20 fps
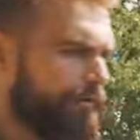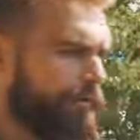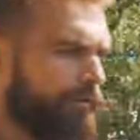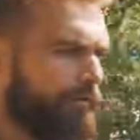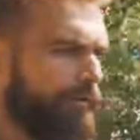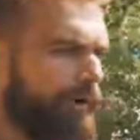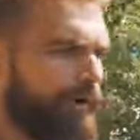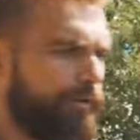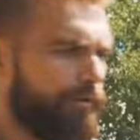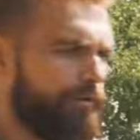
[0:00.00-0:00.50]
Donc
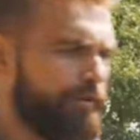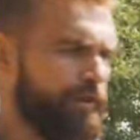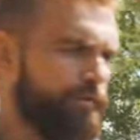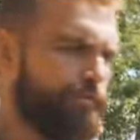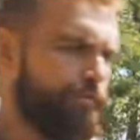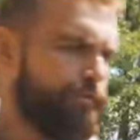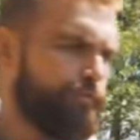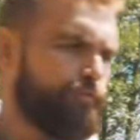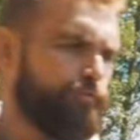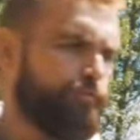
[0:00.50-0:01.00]
voilà, au
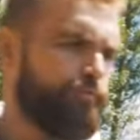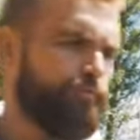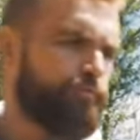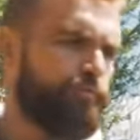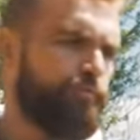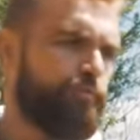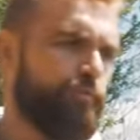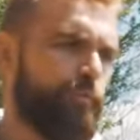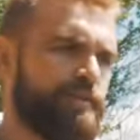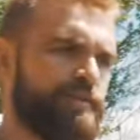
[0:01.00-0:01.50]
niveau
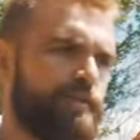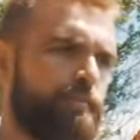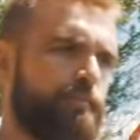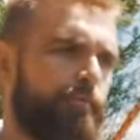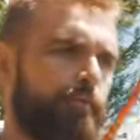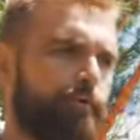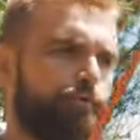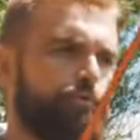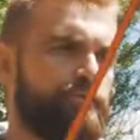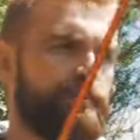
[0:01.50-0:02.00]
du troisième
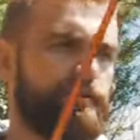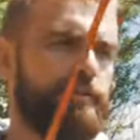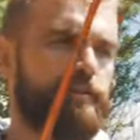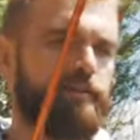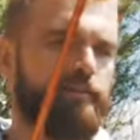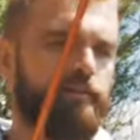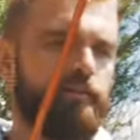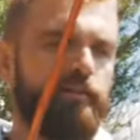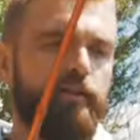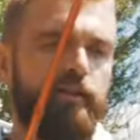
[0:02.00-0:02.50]

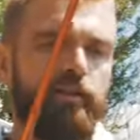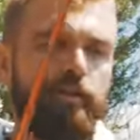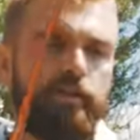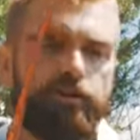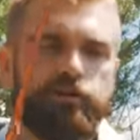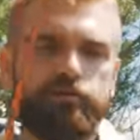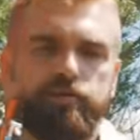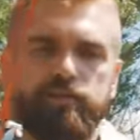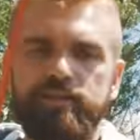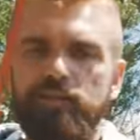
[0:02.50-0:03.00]
produit,
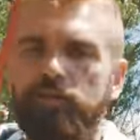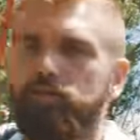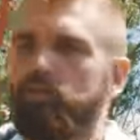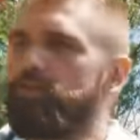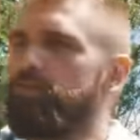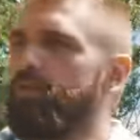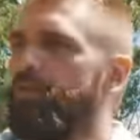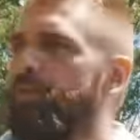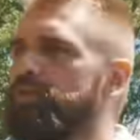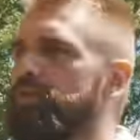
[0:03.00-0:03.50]
ensuite il y a
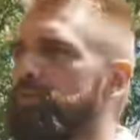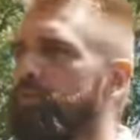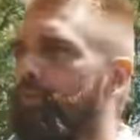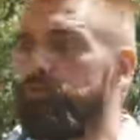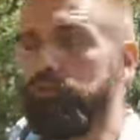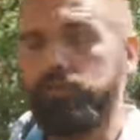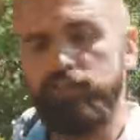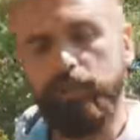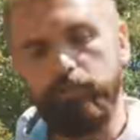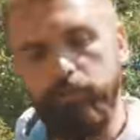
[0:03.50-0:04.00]
juste le petit
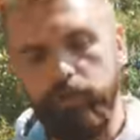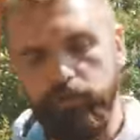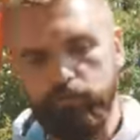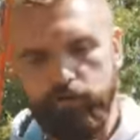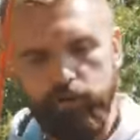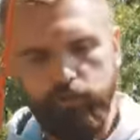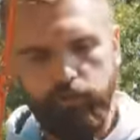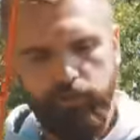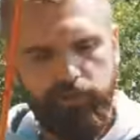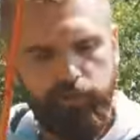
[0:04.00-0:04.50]
produit, cette merde, je
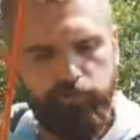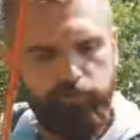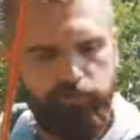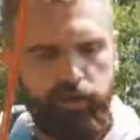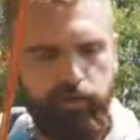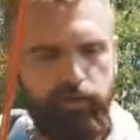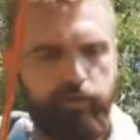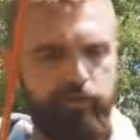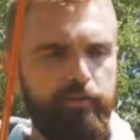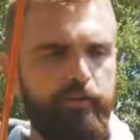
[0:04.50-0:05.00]
vous l'ai montré tout
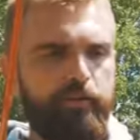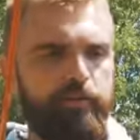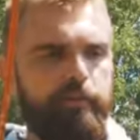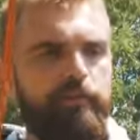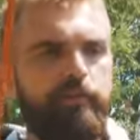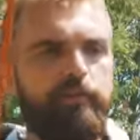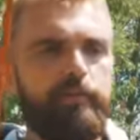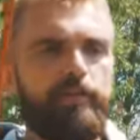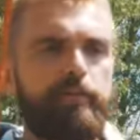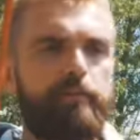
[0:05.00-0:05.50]
à l'heure,
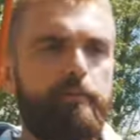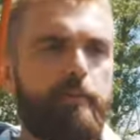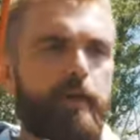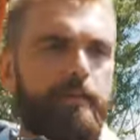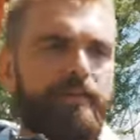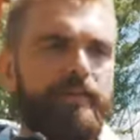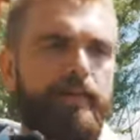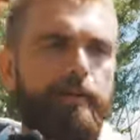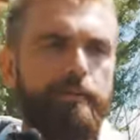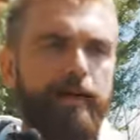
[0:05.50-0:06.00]
euh, qui vous
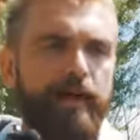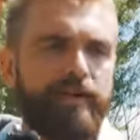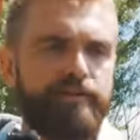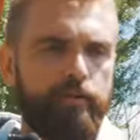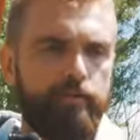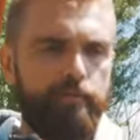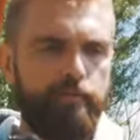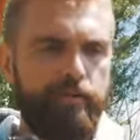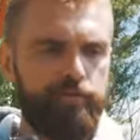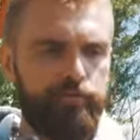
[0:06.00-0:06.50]
permettra par
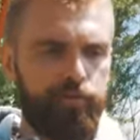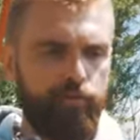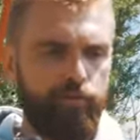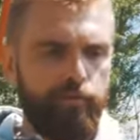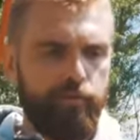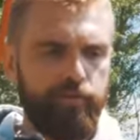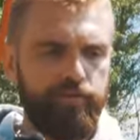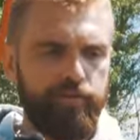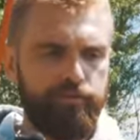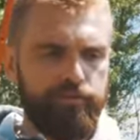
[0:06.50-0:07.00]
exemple bah, sur le
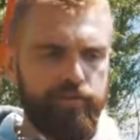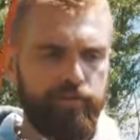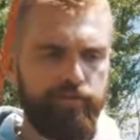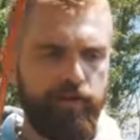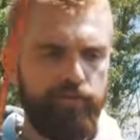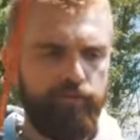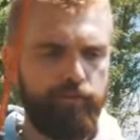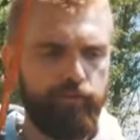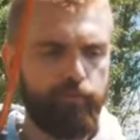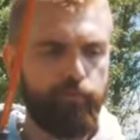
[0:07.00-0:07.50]
produit que vous avez
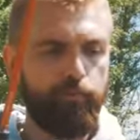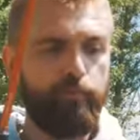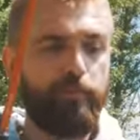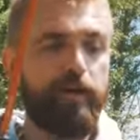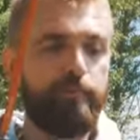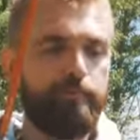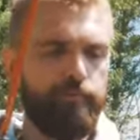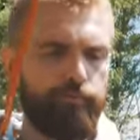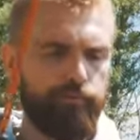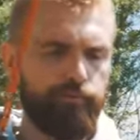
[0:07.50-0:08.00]
avant de,
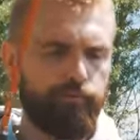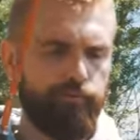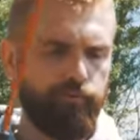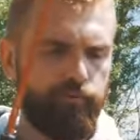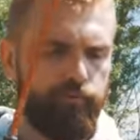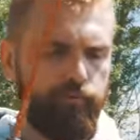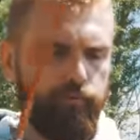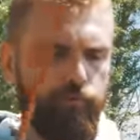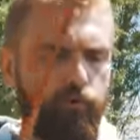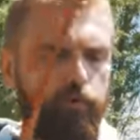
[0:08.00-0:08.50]

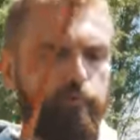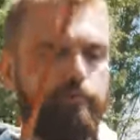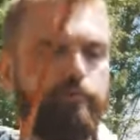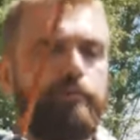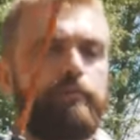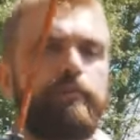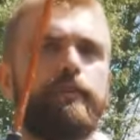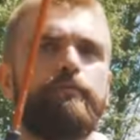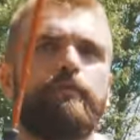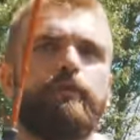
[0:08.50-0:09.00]

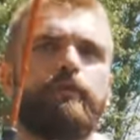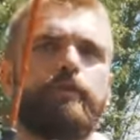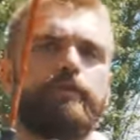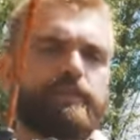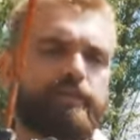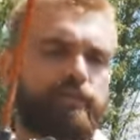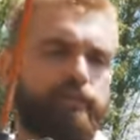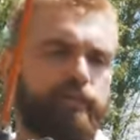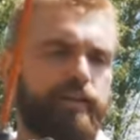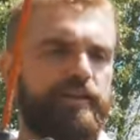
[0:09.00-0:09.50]
replomber vos leurres
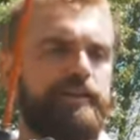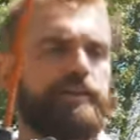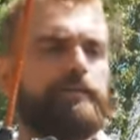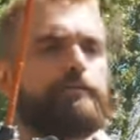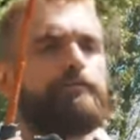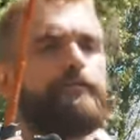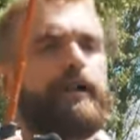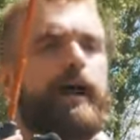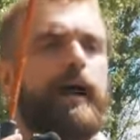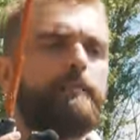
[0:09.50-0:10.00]
si vous voulez qu'il
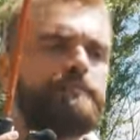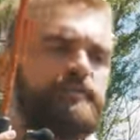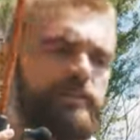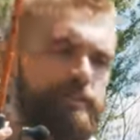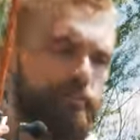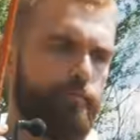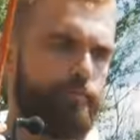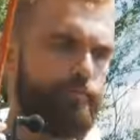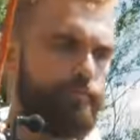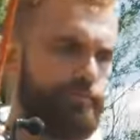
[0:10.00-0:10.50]
coule un petit
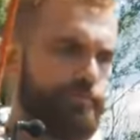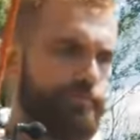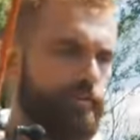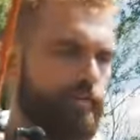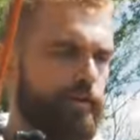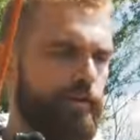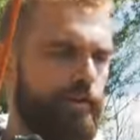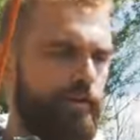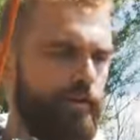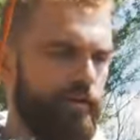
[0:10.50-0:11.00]
peu plus.
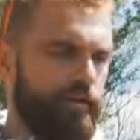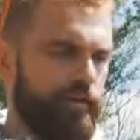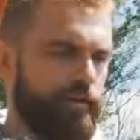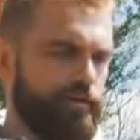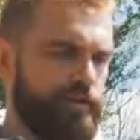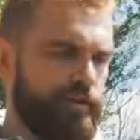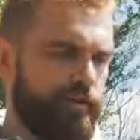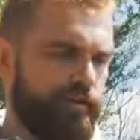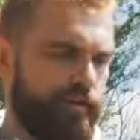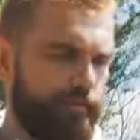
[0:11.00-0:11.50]
Euh,
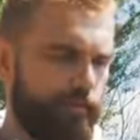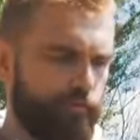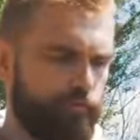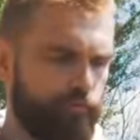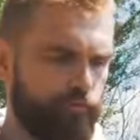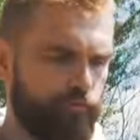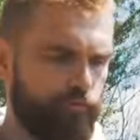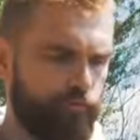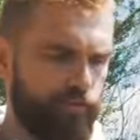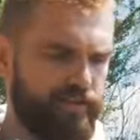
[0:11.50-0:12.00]
c'est vraiment
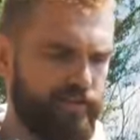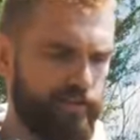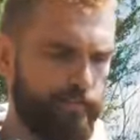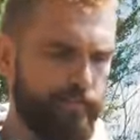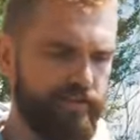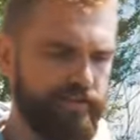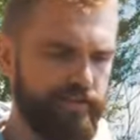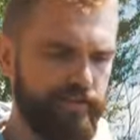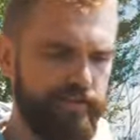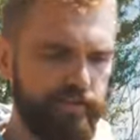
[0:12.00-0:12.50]
toujours
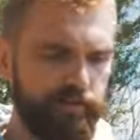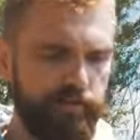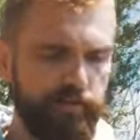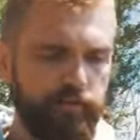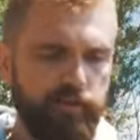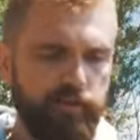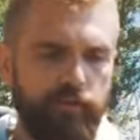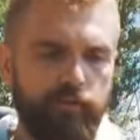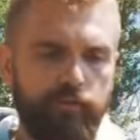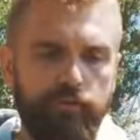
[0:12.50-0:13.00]
sympathique.
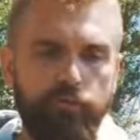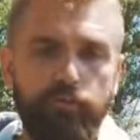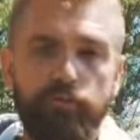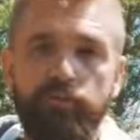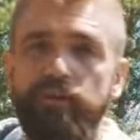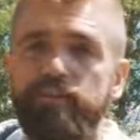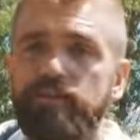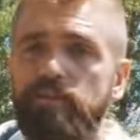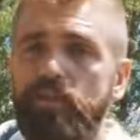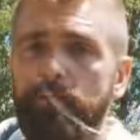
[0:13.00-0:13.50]
Donc
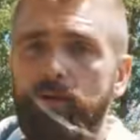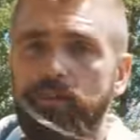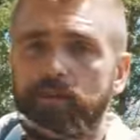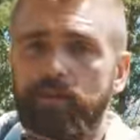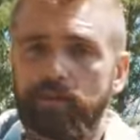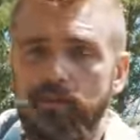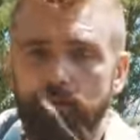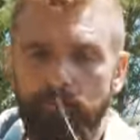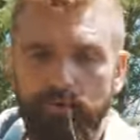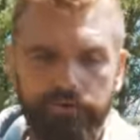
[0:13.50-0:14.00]
n'hésitez pas dans
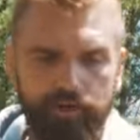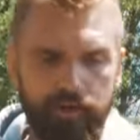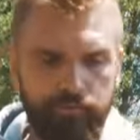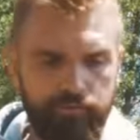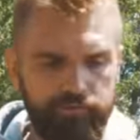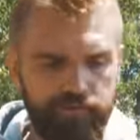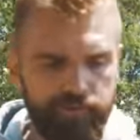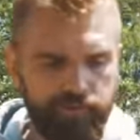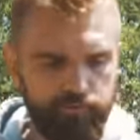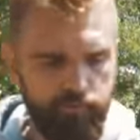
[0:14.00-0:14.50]
les commentaires à
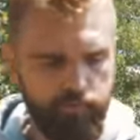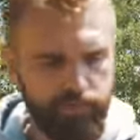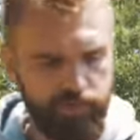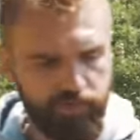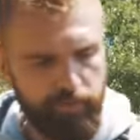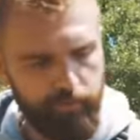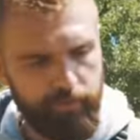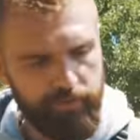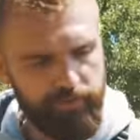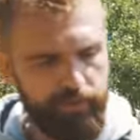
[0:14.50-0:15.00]
nous dire ce que vous
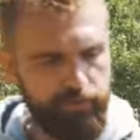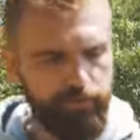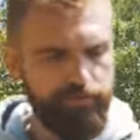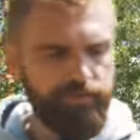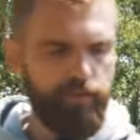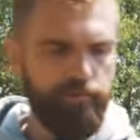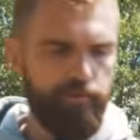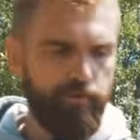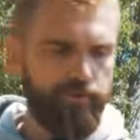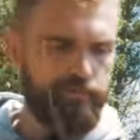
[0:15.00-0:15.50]
avez pensé de
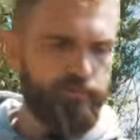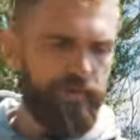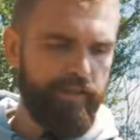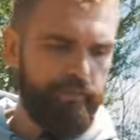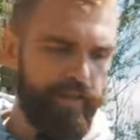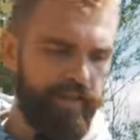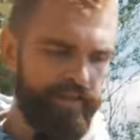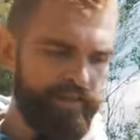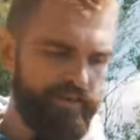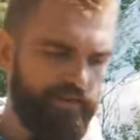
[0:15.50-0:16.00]
cette box Big
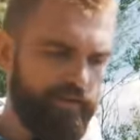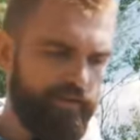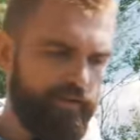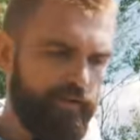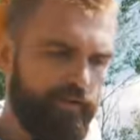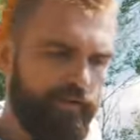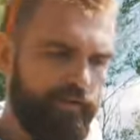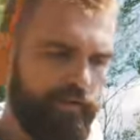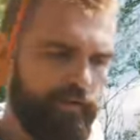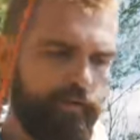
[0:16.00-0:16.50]
Bait.
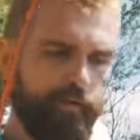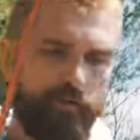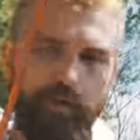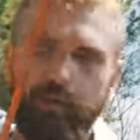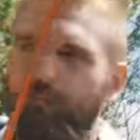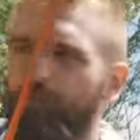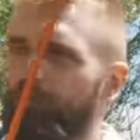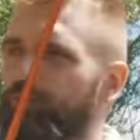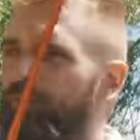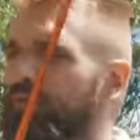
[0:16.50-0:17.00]
Euh,
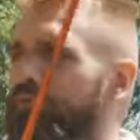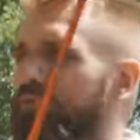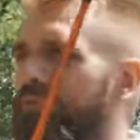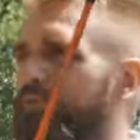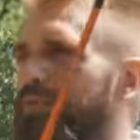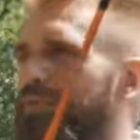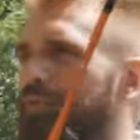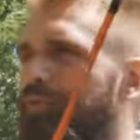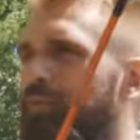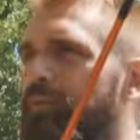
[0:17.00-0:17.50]
honnêtement, je pense que
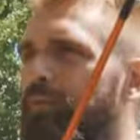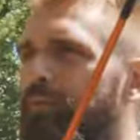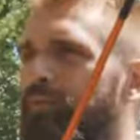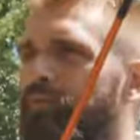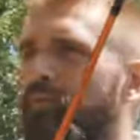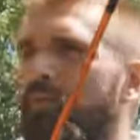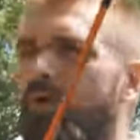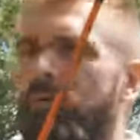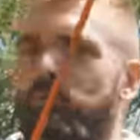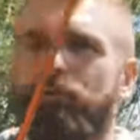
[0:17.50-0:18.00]
vous avez vraiment
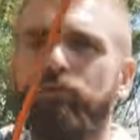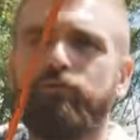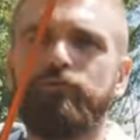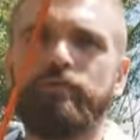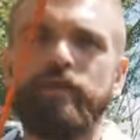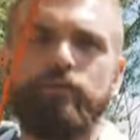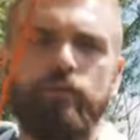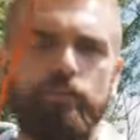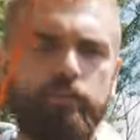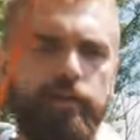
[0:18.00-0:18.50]
trois
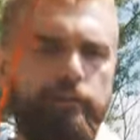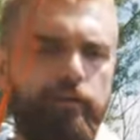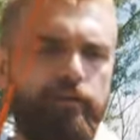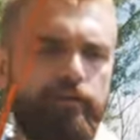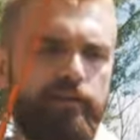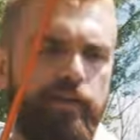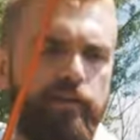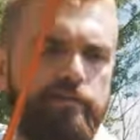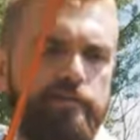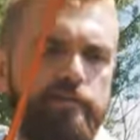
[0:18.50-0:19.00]
produits
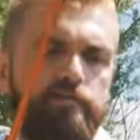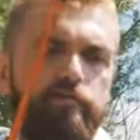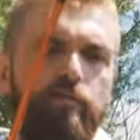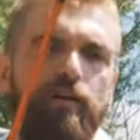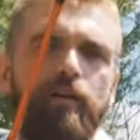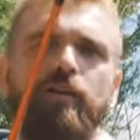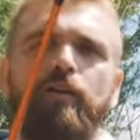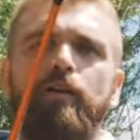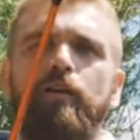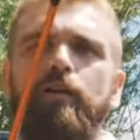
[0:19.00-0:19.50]
complémentaires, que ce
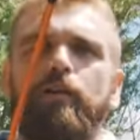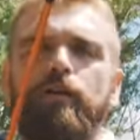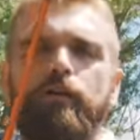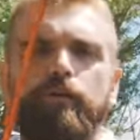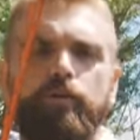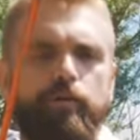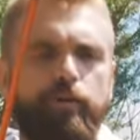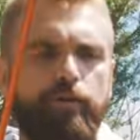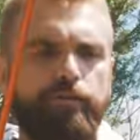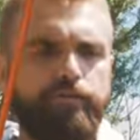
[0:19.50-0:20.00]
soit
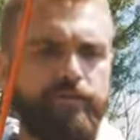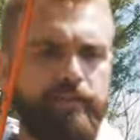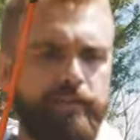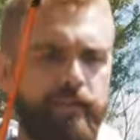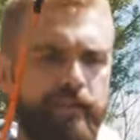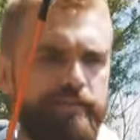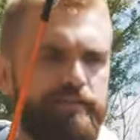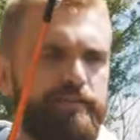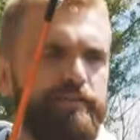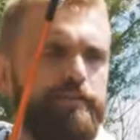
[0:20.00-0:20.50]
le leur
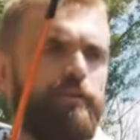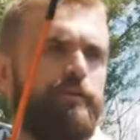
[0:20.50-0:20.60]
finesse,